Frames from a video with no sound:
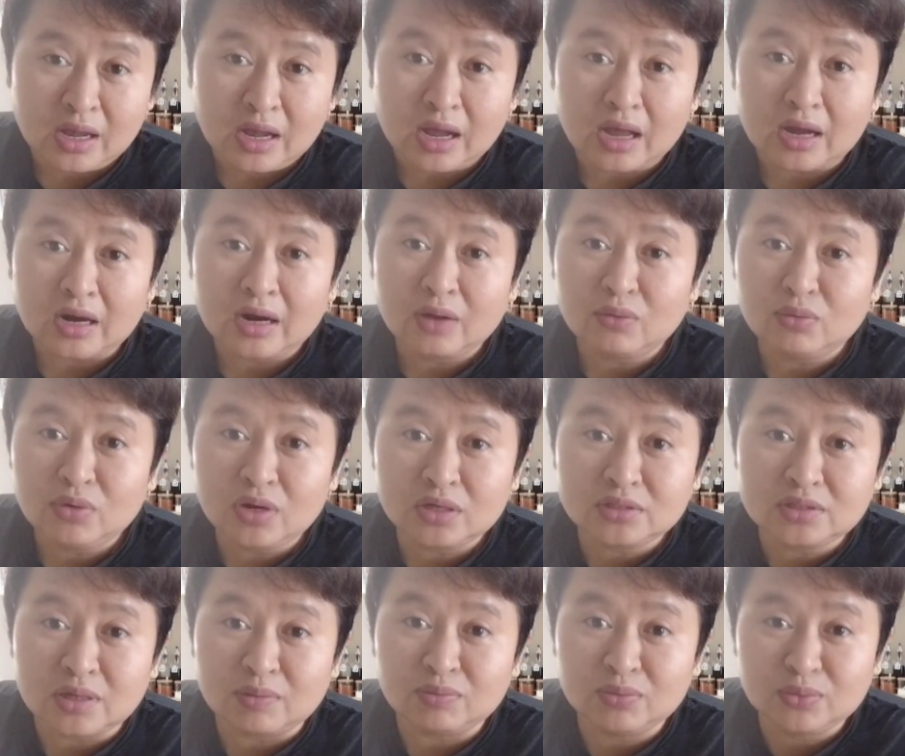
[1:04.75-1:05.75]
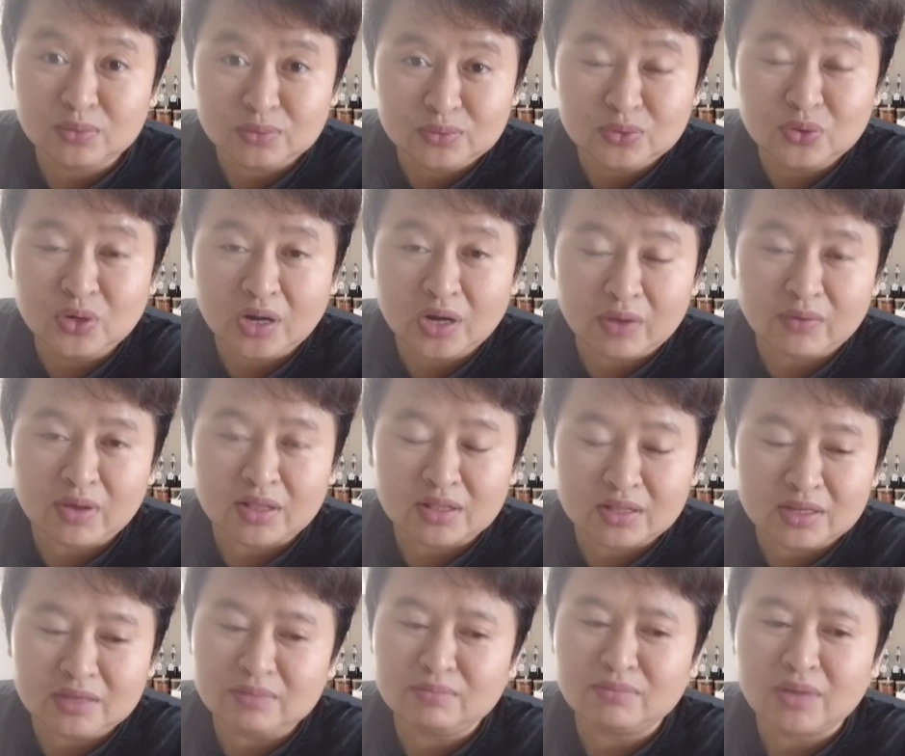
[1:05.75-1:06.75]
karena udah jam 7
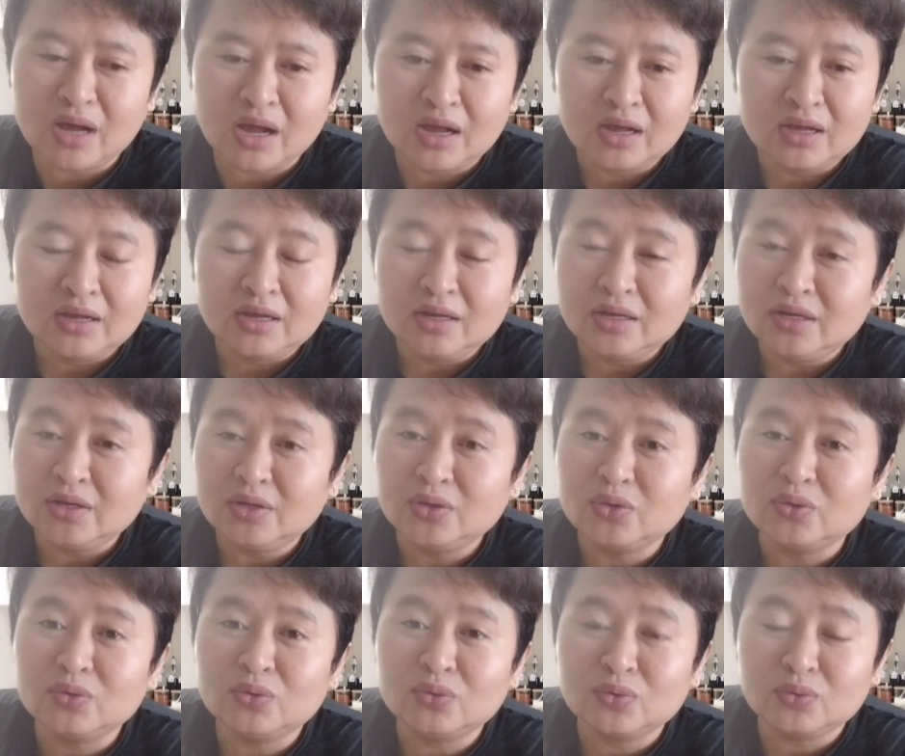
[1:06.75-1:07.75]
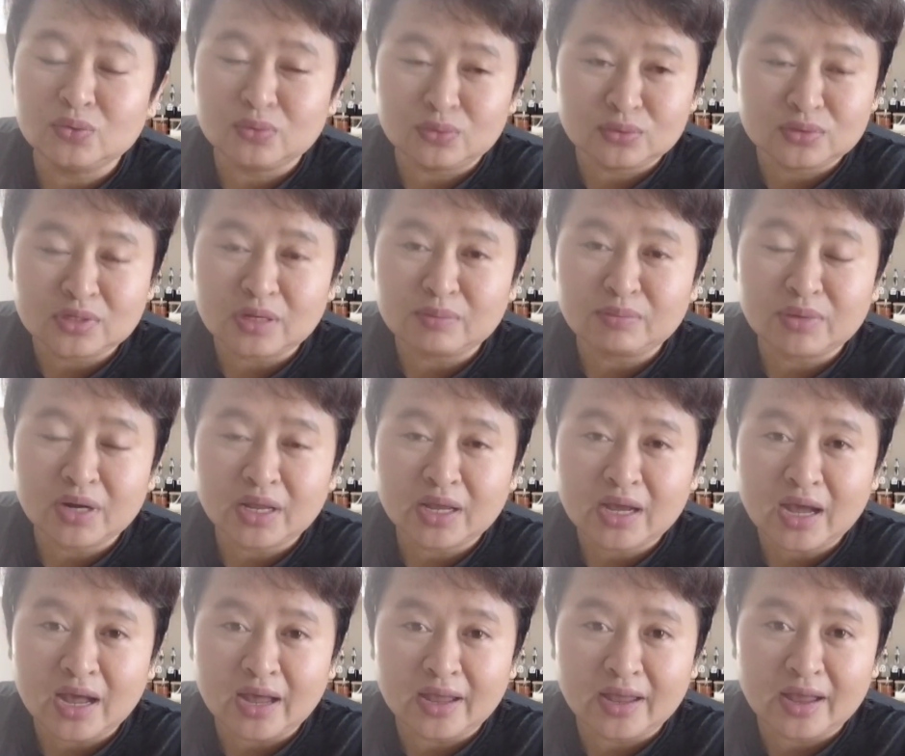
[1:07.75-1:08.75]
lewat 5. Itu urusan
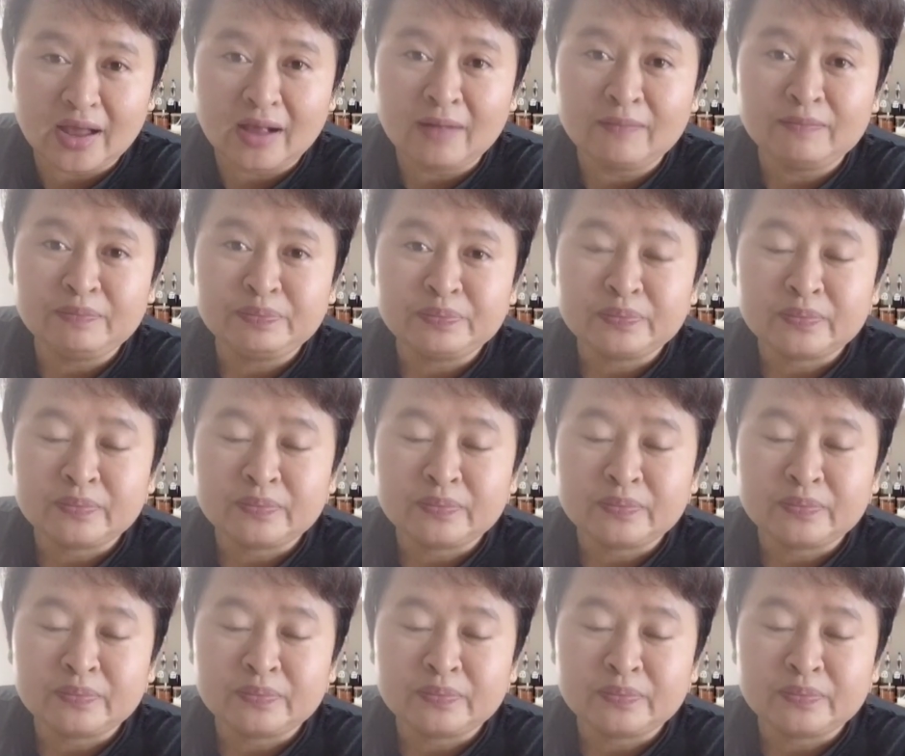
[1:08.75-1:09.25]
mereka ya.